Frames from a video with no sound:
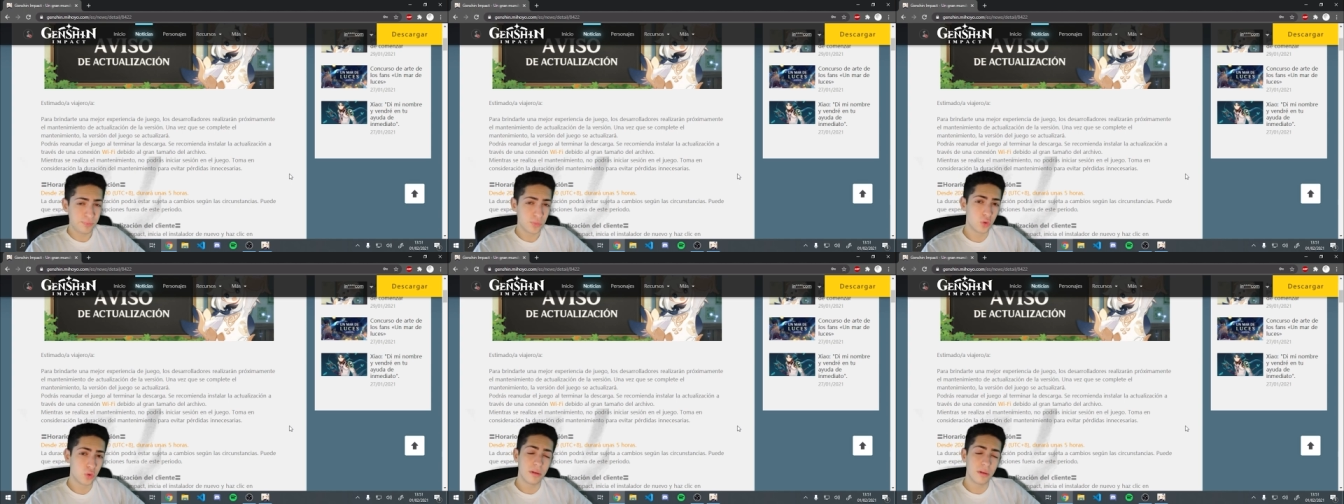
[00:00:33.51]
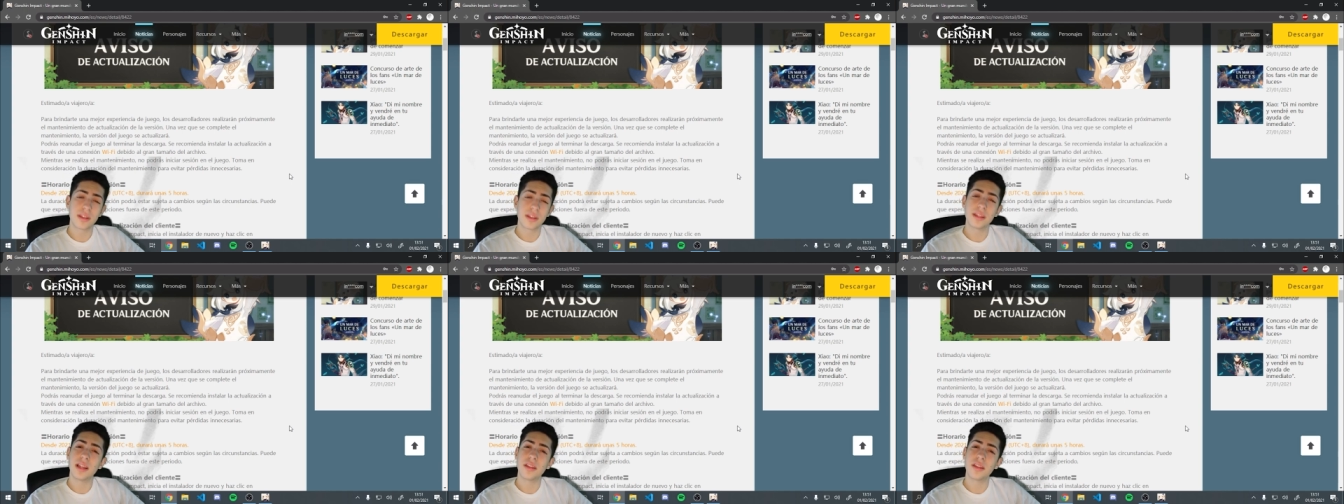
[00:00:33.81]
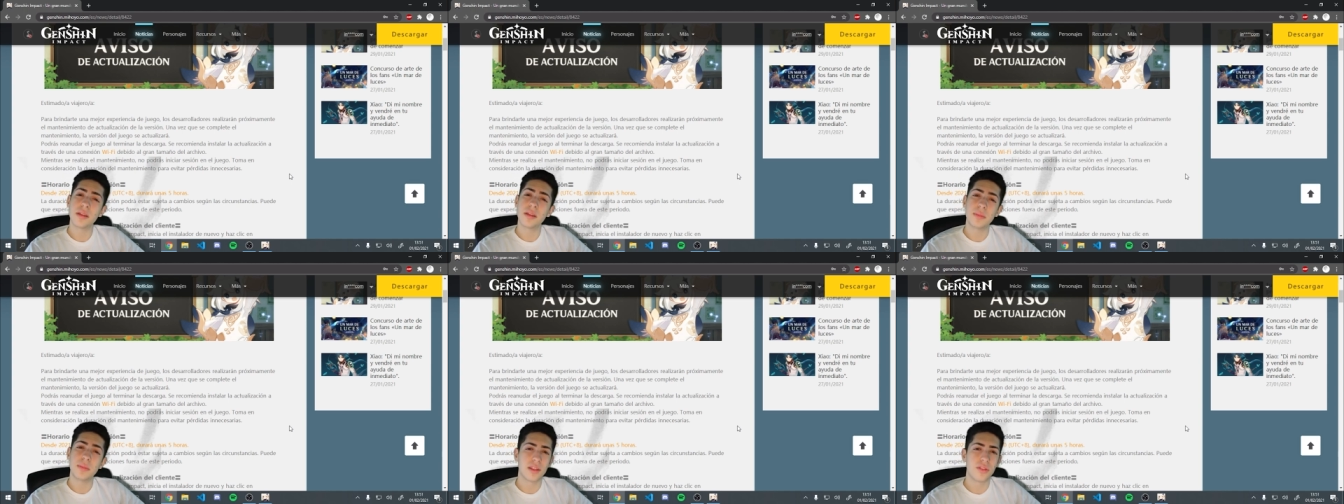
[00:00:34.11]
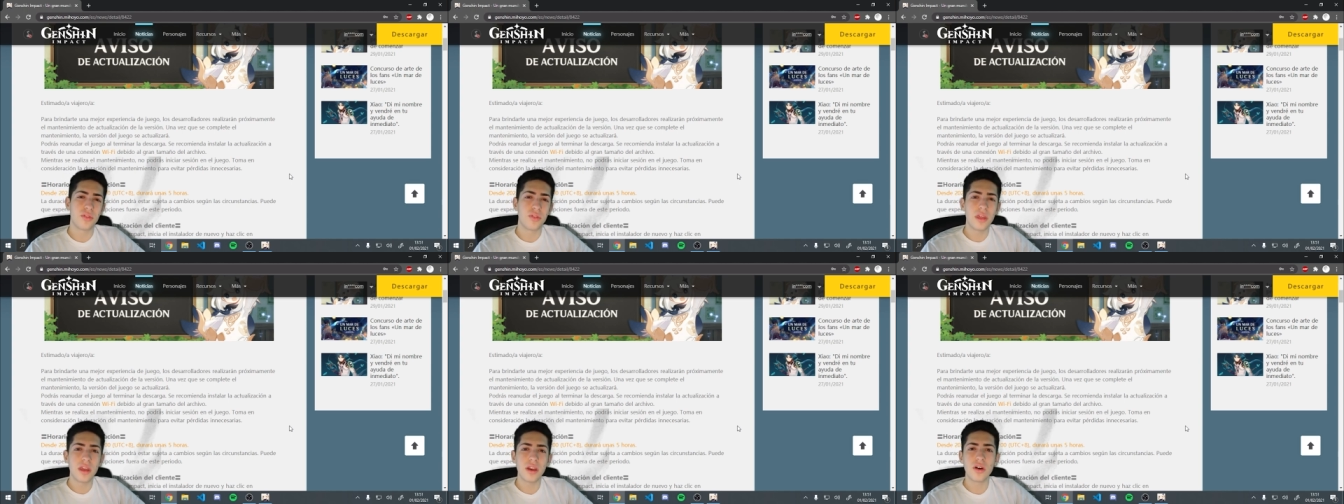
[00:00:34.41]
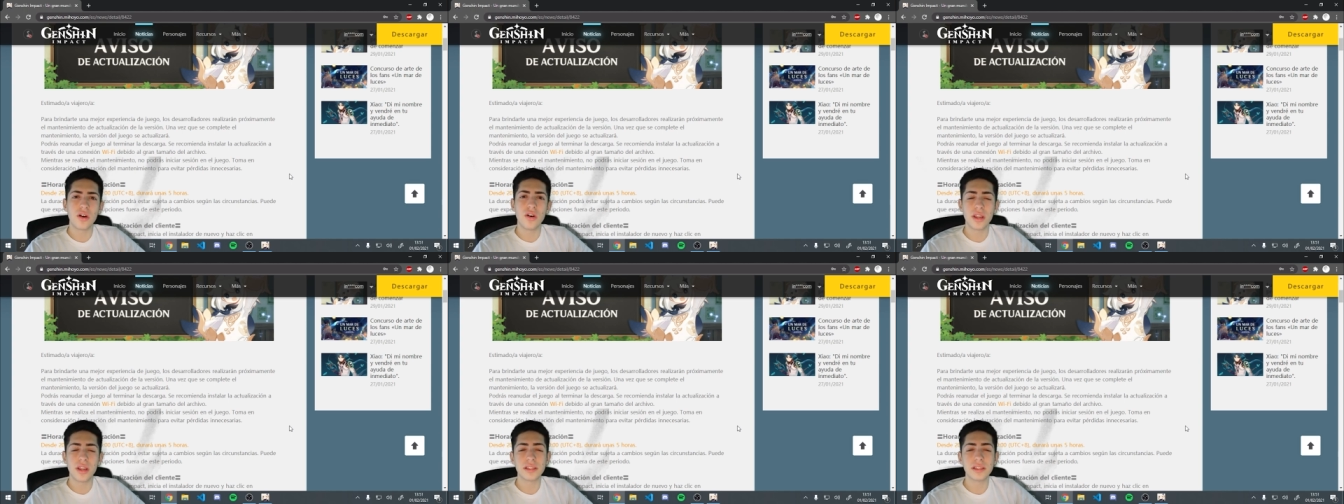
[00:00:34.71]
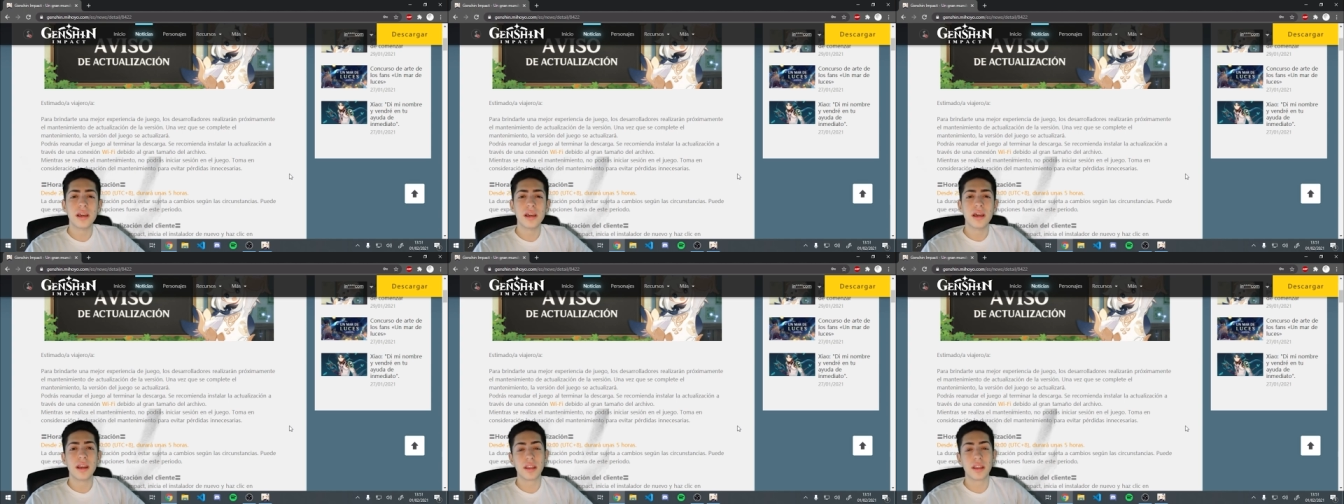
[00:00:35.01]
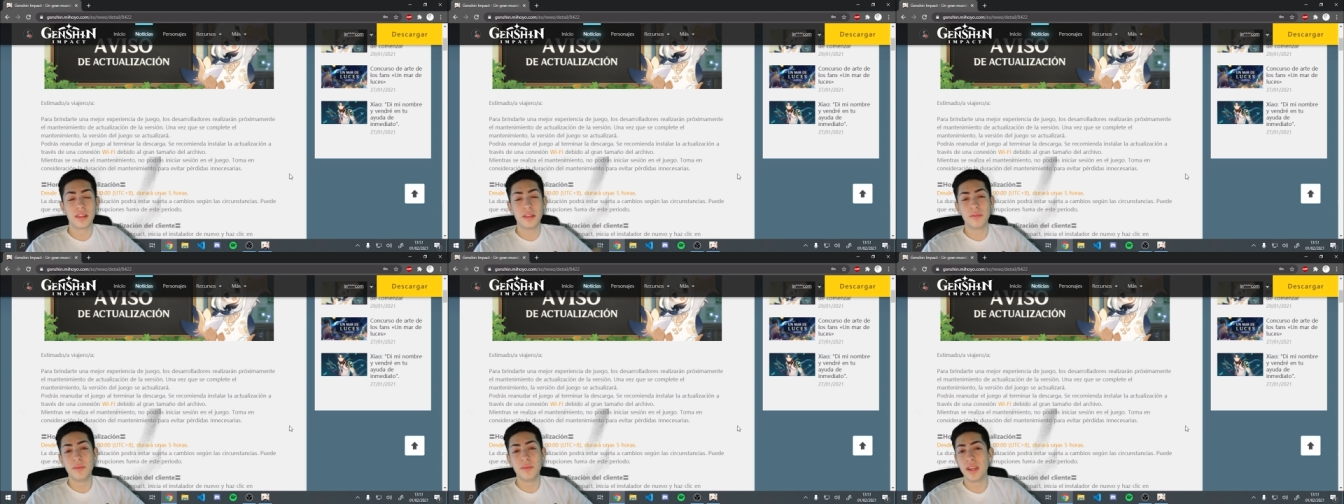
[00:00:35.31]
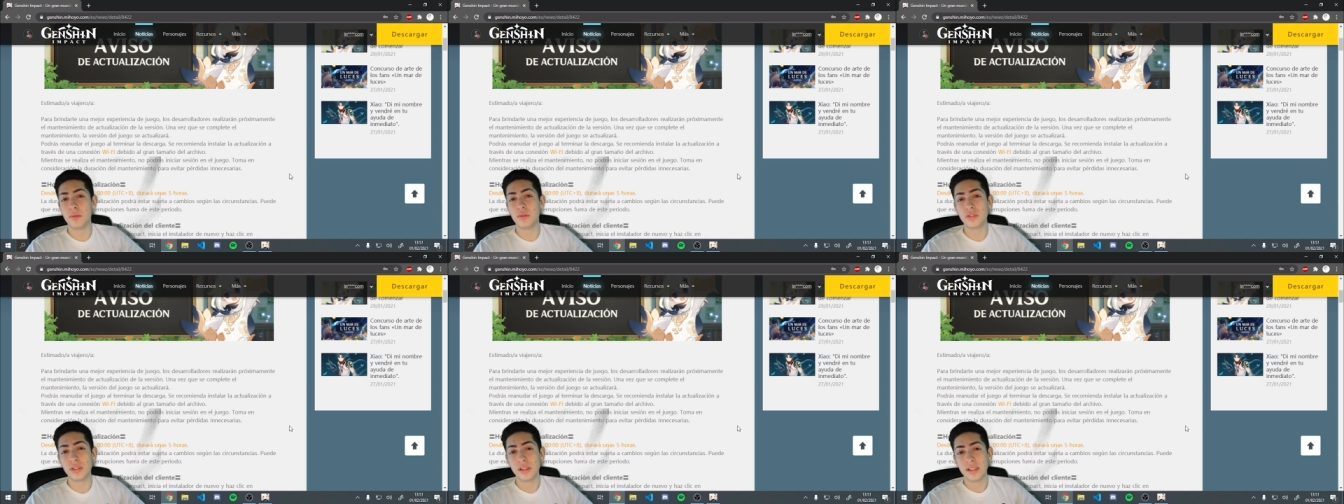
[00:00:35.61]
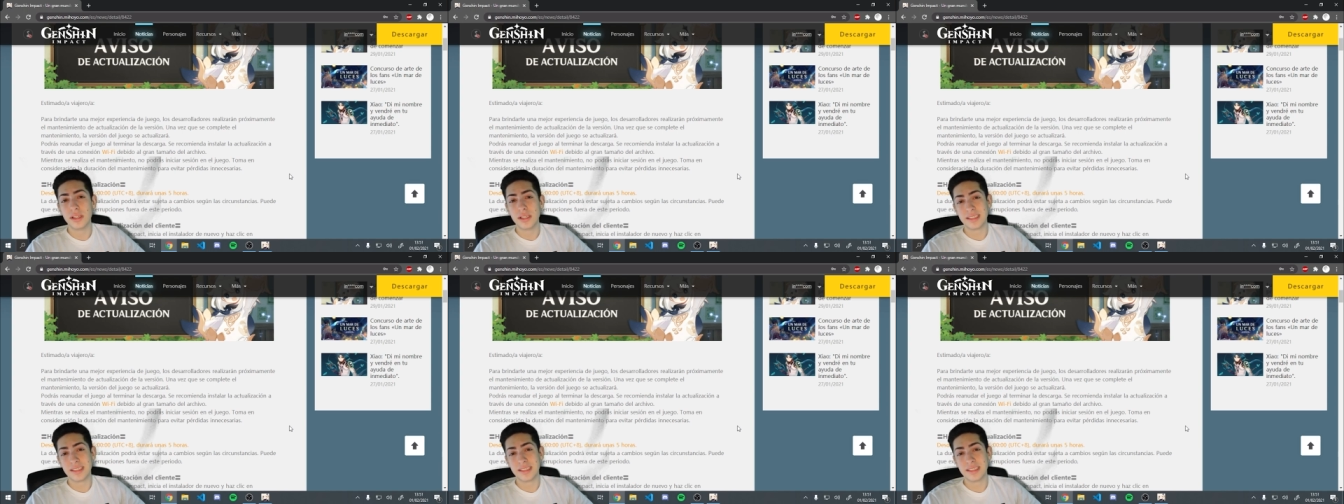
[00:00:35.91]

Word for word: Una vez que tarde más de 5 horas, recibiremos